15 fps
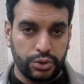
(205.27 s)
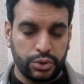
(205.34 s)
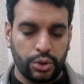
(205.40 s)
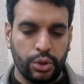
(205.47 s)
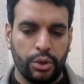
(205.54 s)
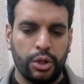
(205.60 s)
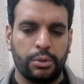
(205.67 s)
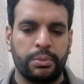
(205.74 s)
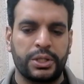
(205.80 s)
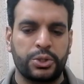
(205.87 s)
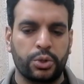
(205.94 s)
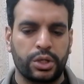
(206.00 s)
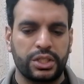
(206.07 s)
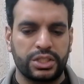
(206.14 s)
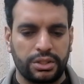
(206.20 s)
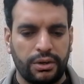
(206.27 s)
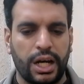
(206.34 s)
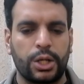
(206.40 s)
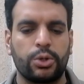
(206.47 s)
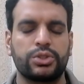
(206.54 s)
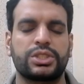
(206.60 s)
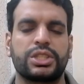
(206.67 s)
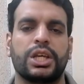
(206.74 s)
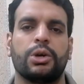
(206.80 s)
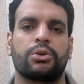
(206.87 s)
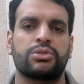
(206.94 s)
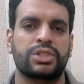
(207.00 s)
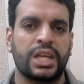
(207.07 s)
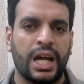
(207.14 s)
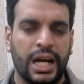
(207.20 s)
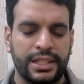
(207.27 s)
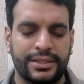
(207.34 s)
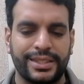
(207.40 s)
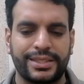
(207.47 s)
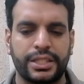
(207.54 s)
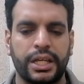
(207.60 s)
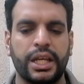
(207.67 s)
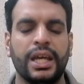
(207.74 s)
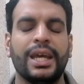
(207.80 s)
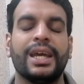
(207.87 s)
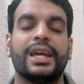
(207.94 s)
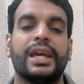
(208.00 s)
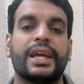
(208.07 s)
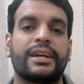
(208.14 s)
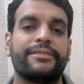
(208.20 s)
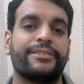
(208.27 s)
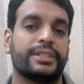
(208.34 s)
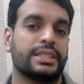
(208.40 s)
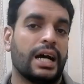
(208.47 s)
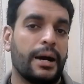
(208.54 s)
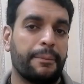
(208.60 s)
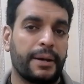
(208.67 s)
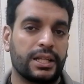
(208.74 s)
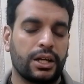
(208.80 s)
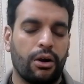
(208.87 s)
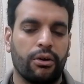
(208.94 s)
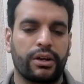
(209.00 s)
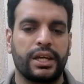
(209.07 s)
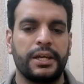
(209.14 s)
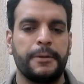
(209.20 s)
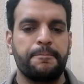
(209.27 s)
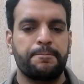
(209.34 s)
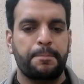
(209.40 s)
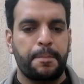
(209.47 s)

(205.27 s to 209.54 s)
सौ बच्चों के सवालों से और उसके आंसर से एक फ़ज़ा पैदा होगी